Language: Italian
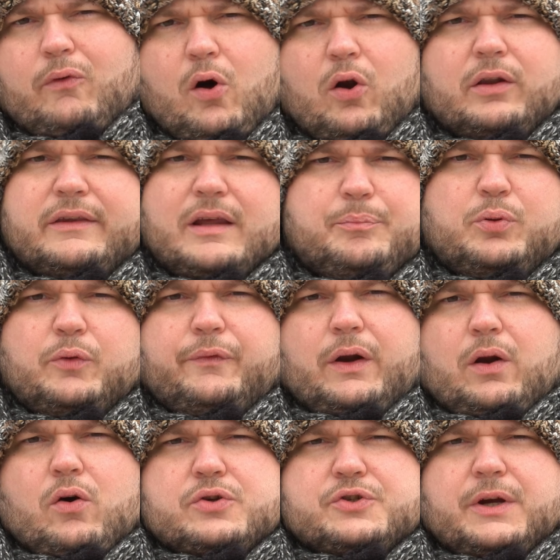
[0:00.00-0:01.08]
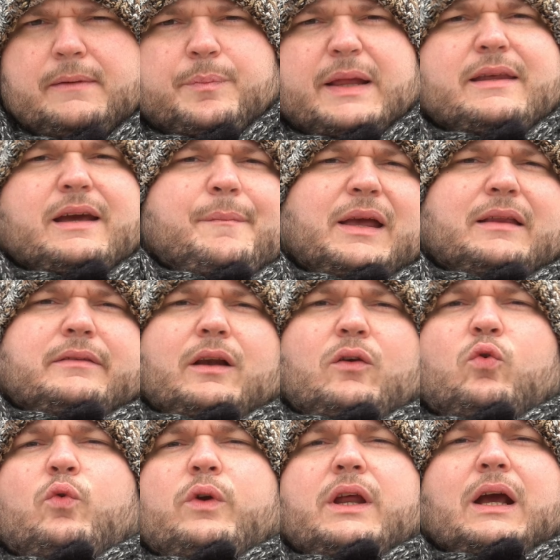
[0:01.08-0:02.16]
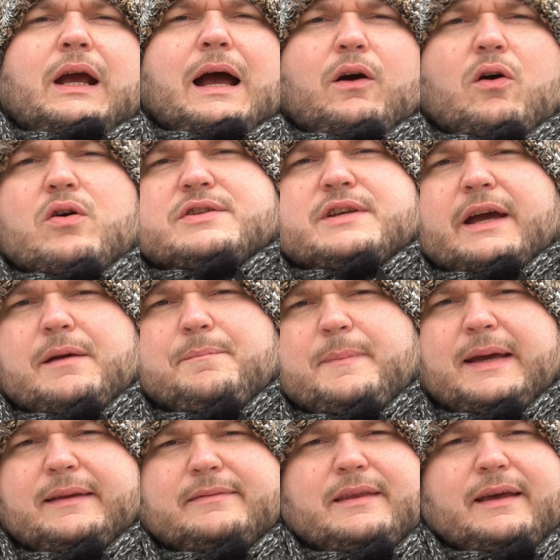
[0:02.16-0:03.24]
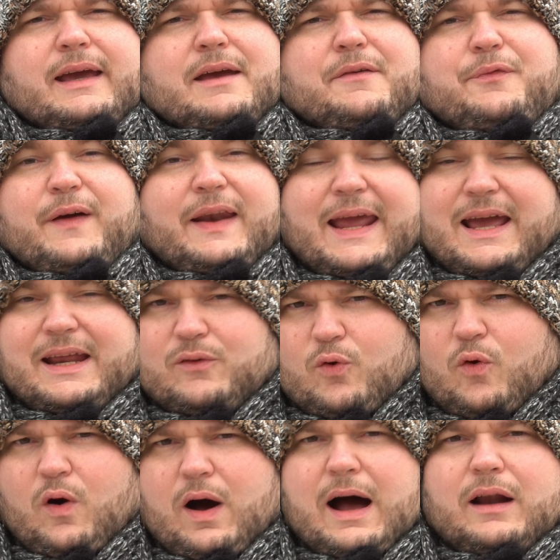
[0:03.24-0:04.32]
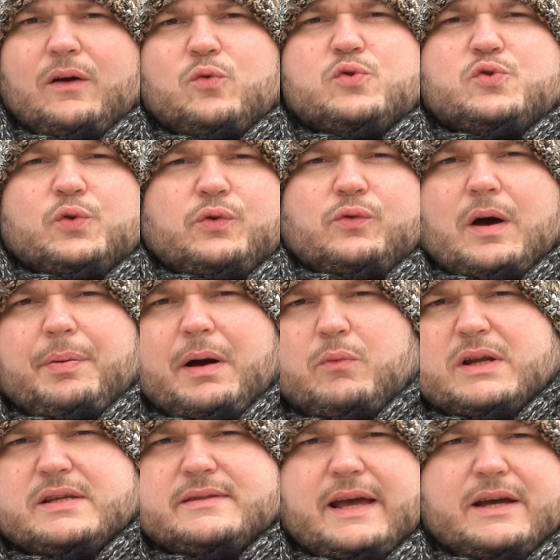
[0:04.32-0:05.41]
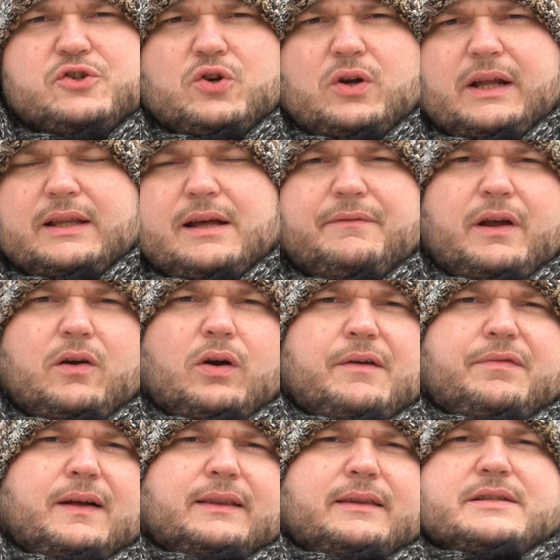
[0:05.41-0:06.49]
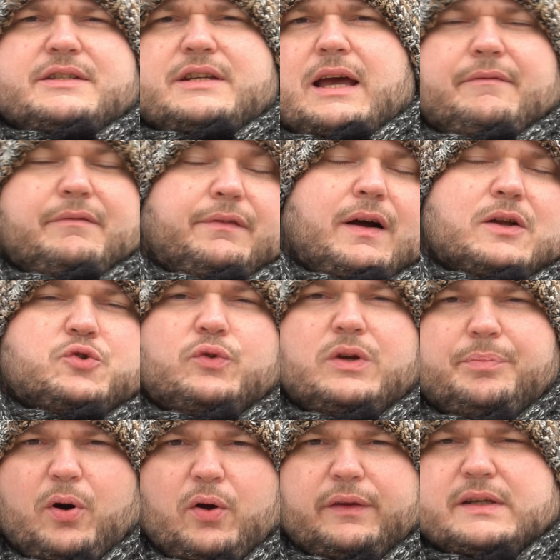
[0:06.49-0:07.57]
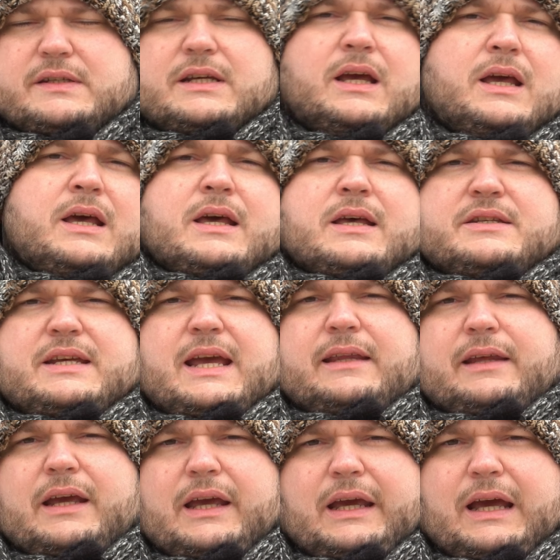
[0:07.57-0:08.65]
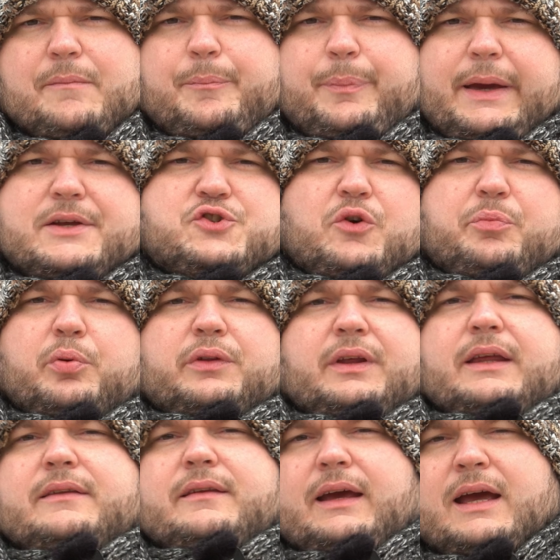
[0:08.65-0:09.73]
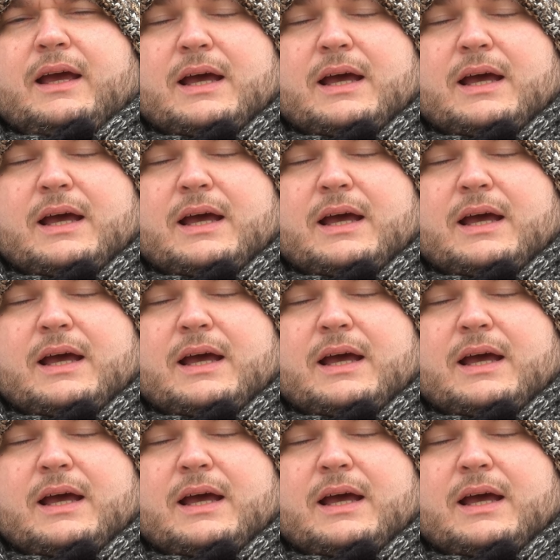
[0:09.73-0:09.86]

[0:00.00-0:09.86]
volte più veloce. Praticamente l'unica cosa che mette freno all'uso di una Power Station è davvero la fantasia. Vi faccio un'ipotesi, siete in campeggio, potete